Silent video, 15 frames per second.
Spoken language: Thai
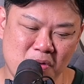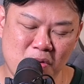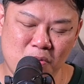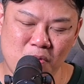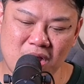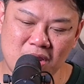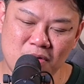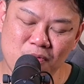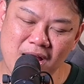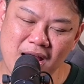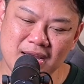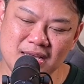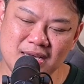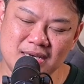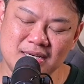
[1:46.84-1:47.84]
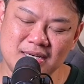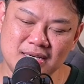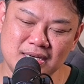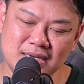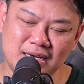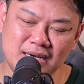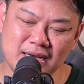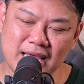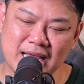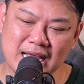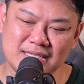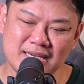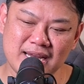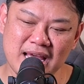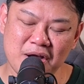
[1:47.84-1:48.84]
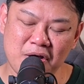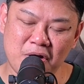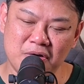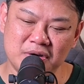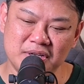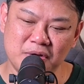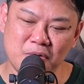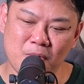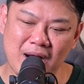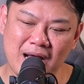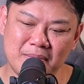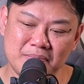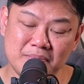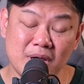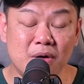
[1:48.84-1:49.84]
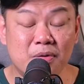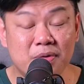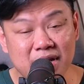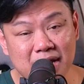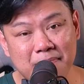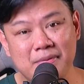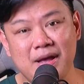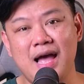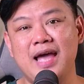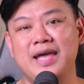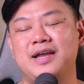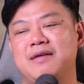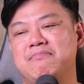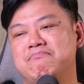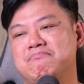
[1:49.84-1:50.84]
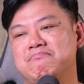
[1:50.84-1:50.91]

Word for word: ว่ากันว่านี่คือหนึ่งในการแสดงออกถึงความเรียบง่ายครับ